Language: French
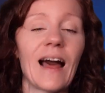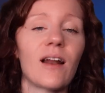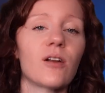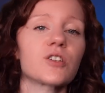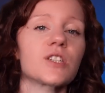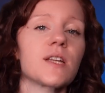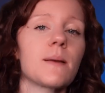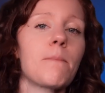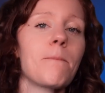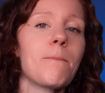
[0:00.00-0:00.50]
Alors,
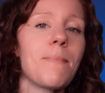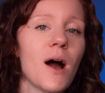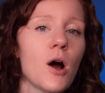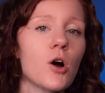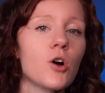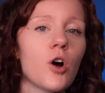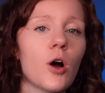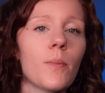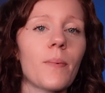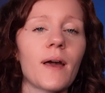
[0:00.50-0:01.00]
j'ai pas
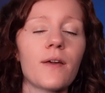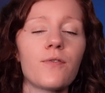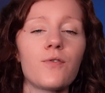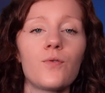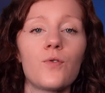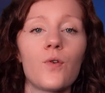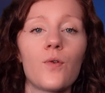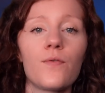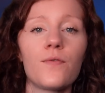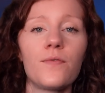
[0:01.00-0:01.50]
encore
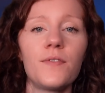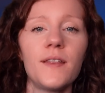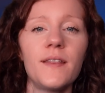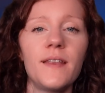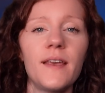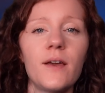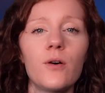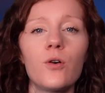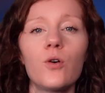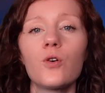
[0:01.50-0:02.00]
prévu de
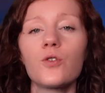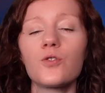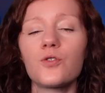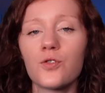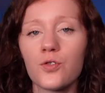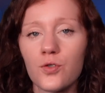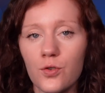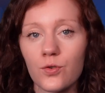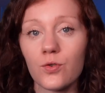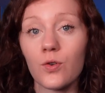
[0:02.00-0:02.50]
vidéo
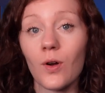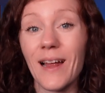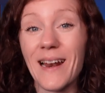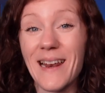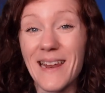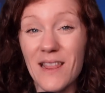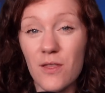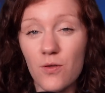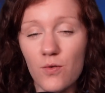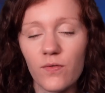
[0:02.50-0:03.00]
sur
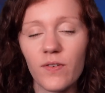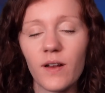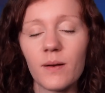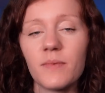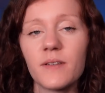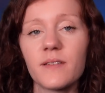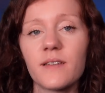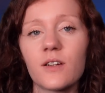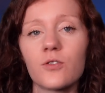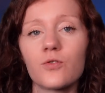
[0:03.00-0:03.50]
les nouvelles
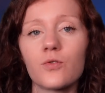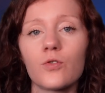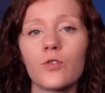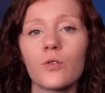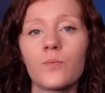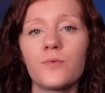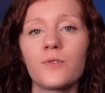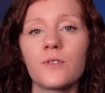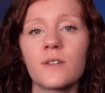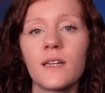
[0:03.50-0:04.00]
mises à jour
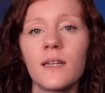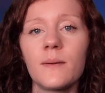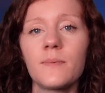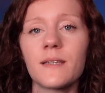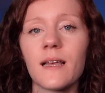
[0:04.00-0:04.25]
d'Opus Clip.